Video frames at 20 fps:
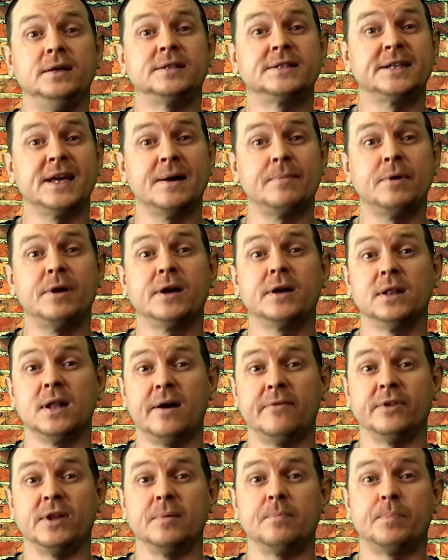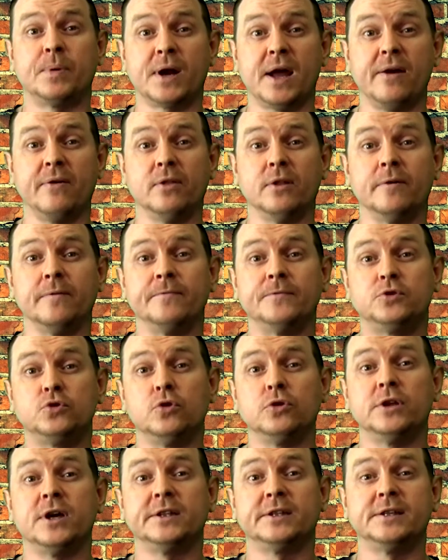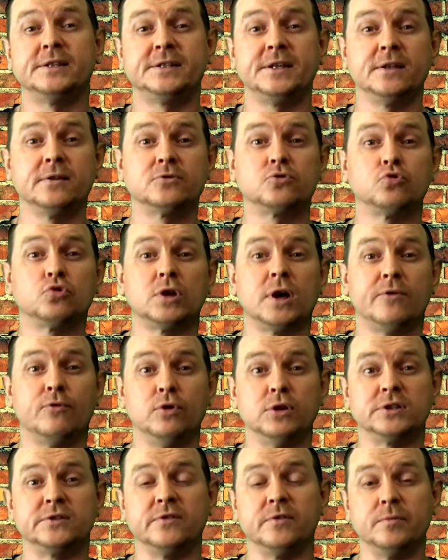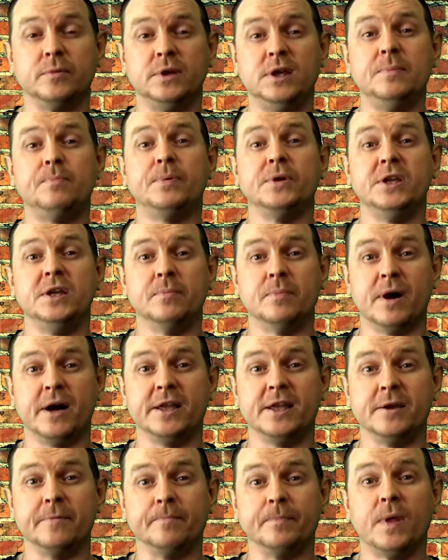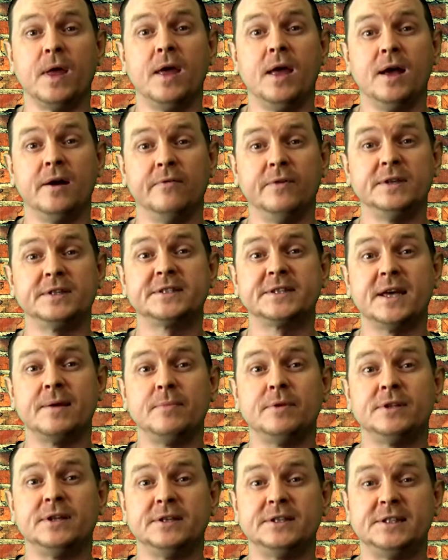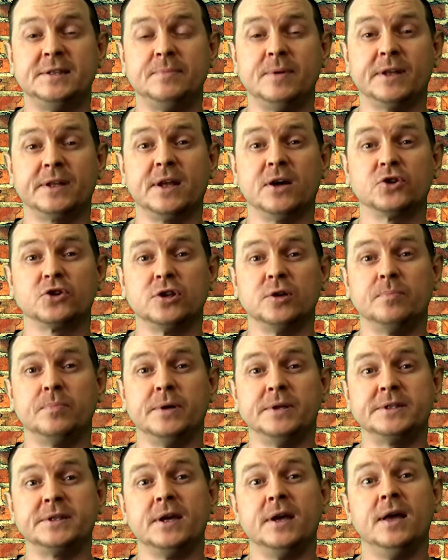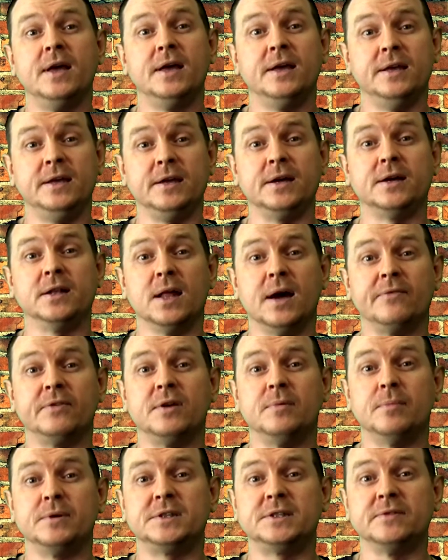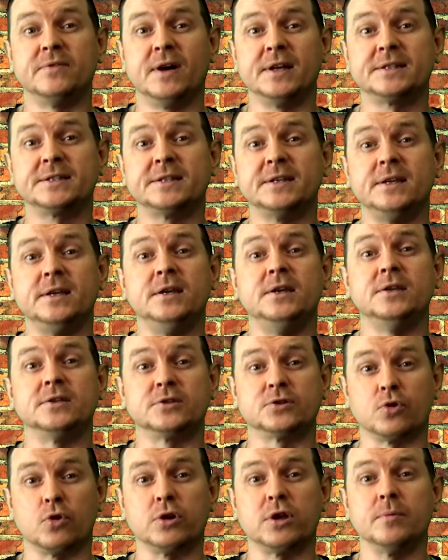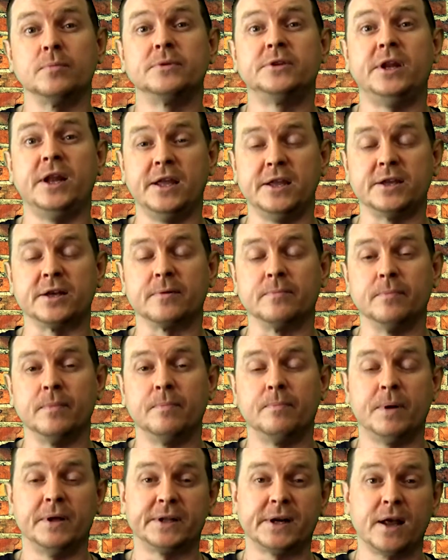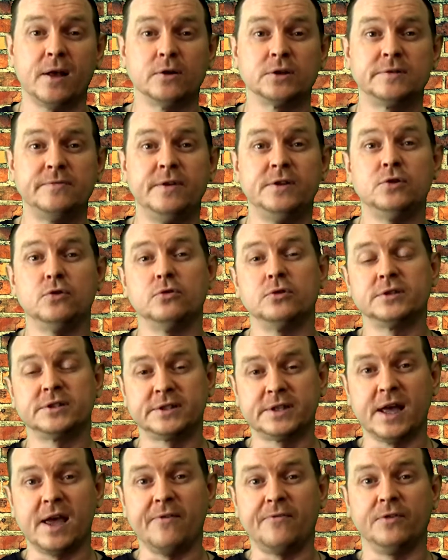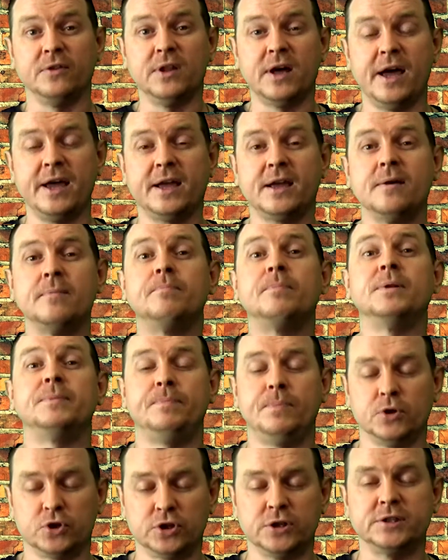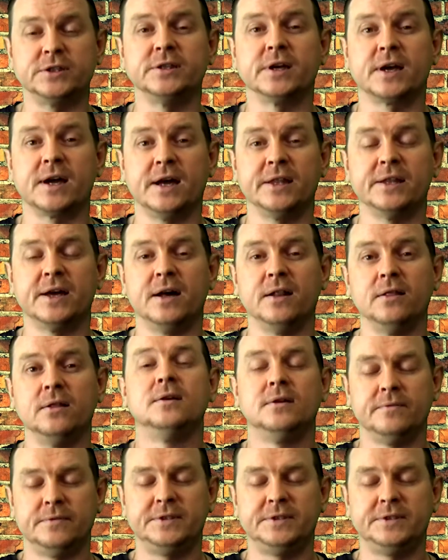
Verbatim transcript: И самое главное правило. Все надо делать с удовольствием и пониманием. Вы сами для себя должны быть и главной мотивацией и строгим тренером. Понравилось видео? Ставь лайк, подпишись на канал.